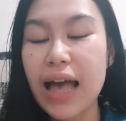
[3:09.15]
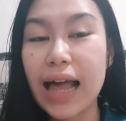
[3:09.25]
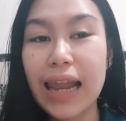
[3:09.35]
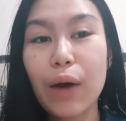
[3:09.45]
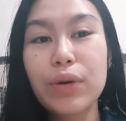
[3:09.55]

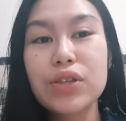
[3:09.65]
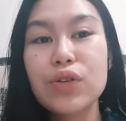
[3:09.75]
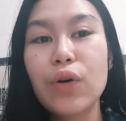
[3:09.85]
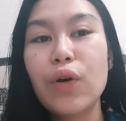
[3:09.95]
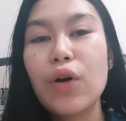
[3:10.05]

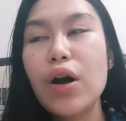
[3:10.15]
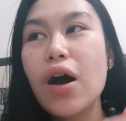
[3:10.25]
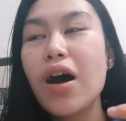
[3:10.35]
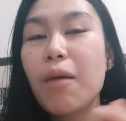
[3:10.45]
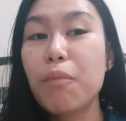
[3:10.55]
allowance ko,
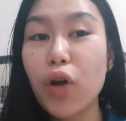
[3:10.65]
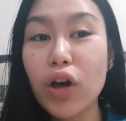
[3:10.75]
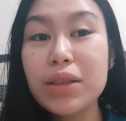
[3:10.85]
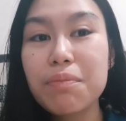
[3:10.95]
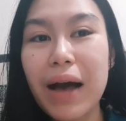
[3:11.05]

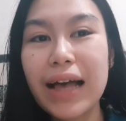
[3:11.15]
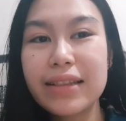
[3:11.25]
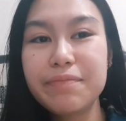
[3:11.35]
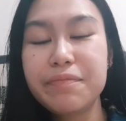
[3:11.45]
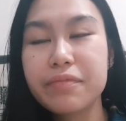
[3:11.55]
broadband,